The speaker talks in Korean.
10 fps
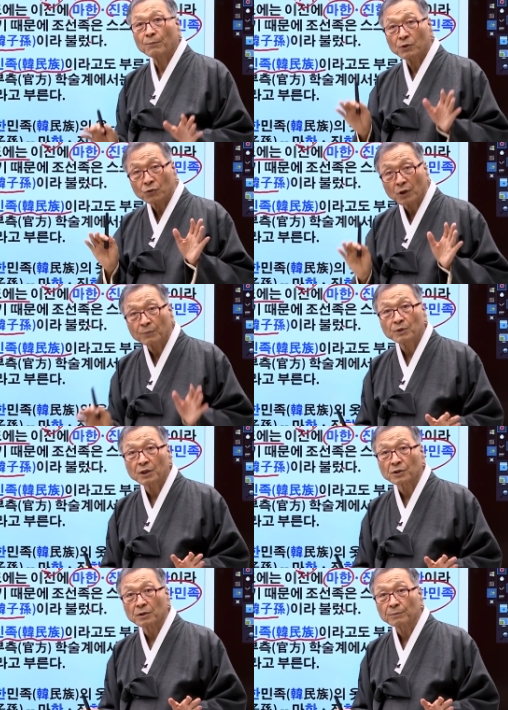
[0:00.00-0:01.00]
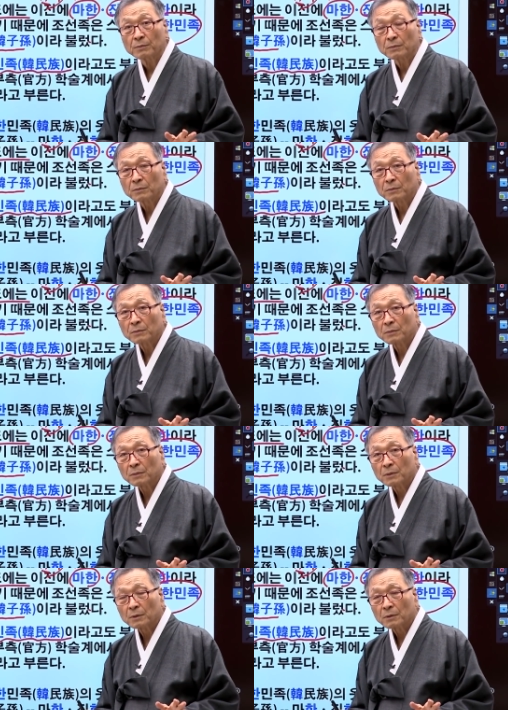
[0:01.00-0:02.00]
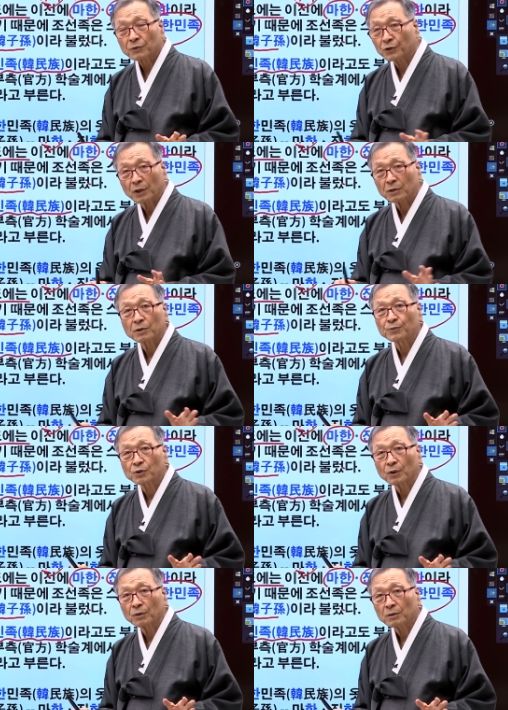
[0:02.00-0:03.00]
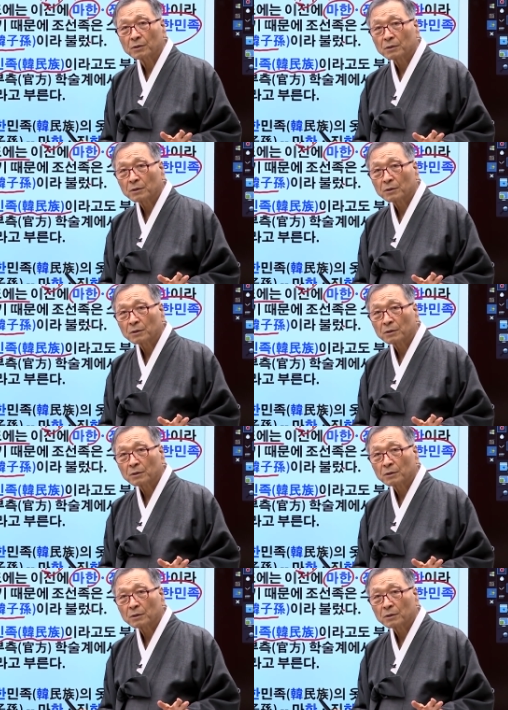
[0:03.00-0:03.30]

한민족이라 합니다, 지금. 이상할 거 없죠?